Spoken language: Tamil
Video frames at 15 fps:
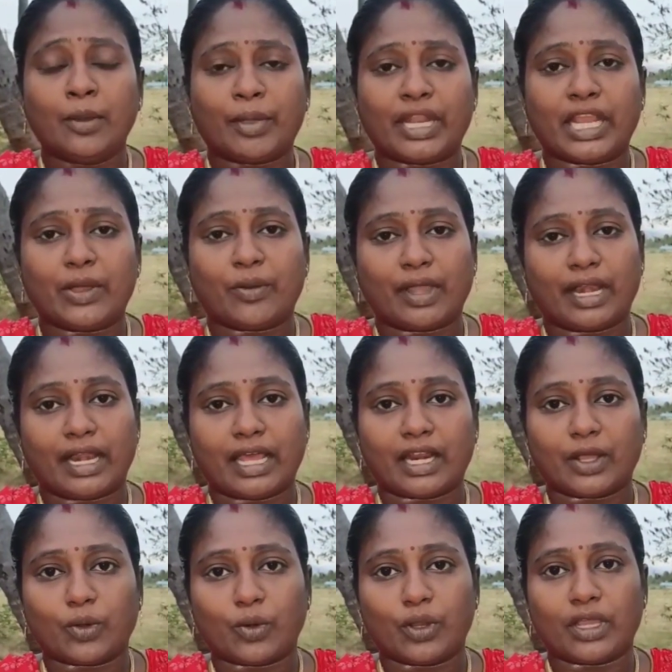பெரியவங்க
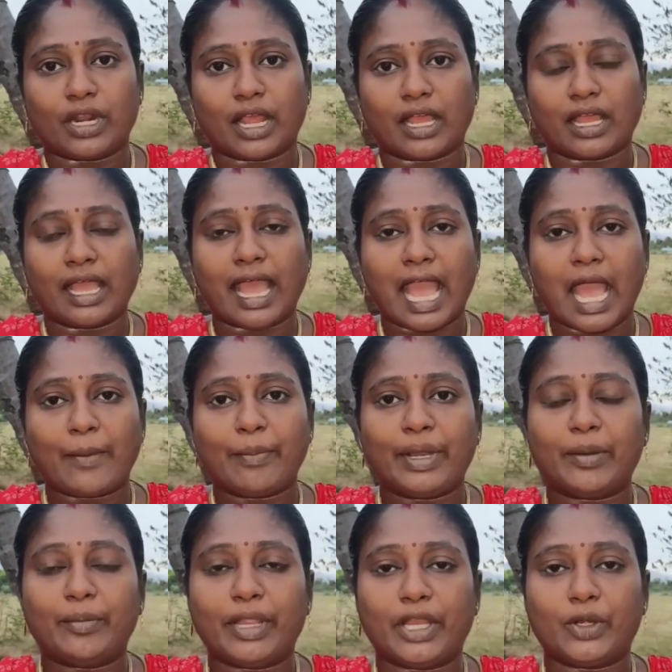எல்லாருக்கும் கொடுக்குறாங்க
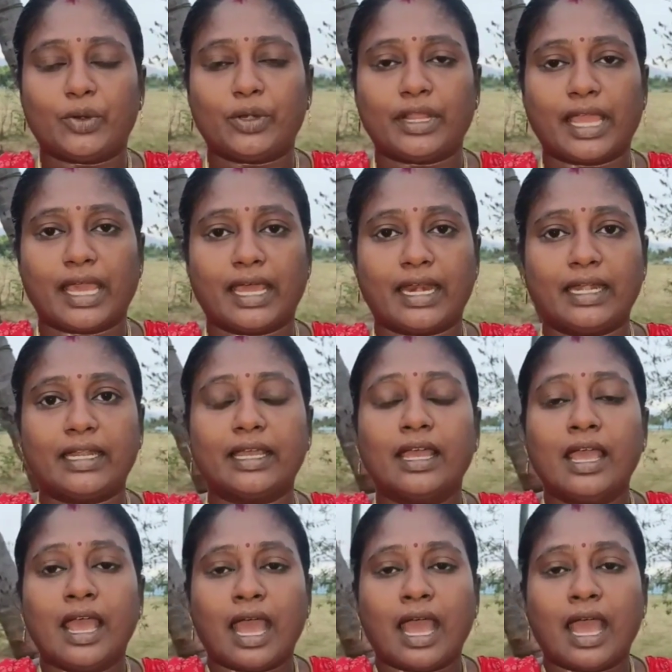ஆப்பிள் பீட்ரூட் கேரட்